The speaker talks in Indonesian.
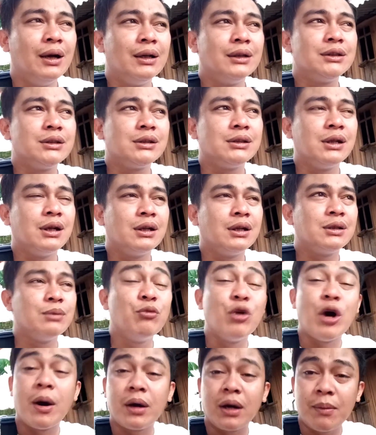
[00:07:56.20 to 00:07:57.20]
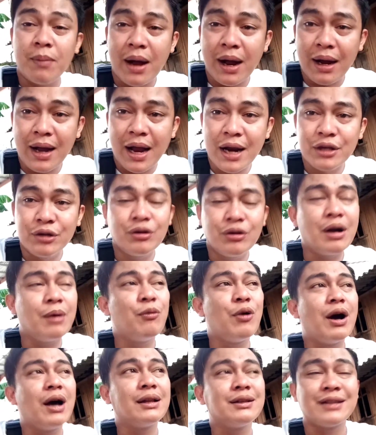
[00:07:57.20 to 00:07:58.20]
Se sebuah kebanggaan juga
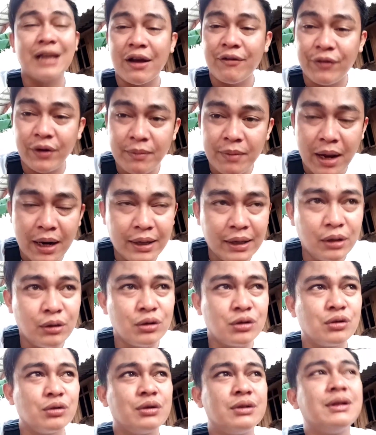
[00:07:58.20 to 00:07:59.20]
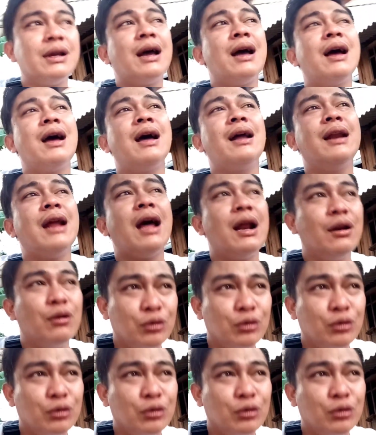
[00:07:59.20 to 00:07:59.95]
buat saya pribadi khususnya dan